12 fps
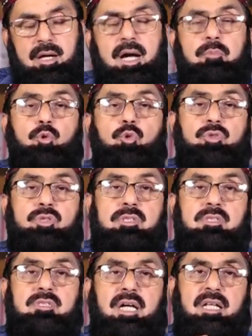अब उस
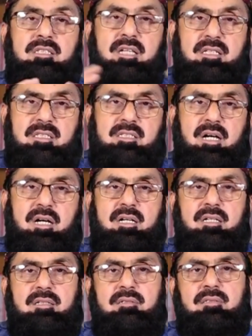जालसाजी का
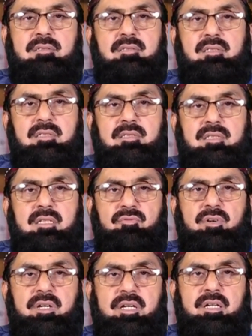ये
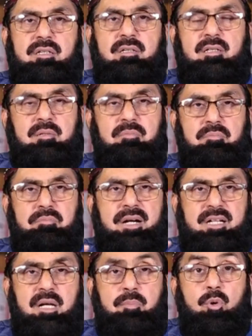फ़कीर
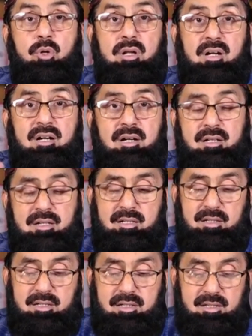भांडा फोड़ रहा है
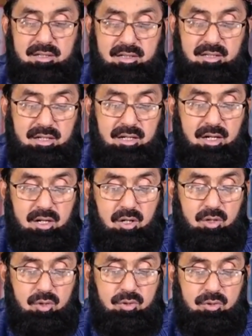
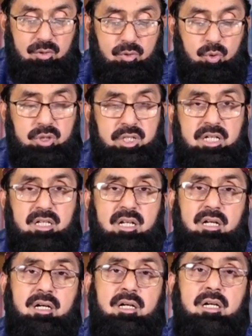और उधेड़
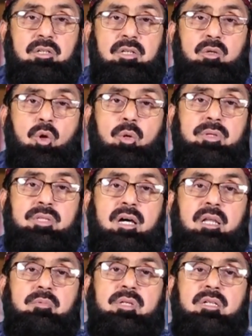रहा है
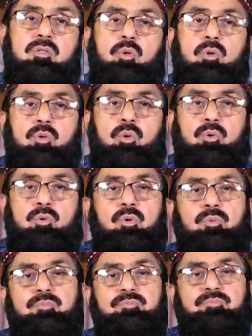शरमतालब की जोड़ तोड़ को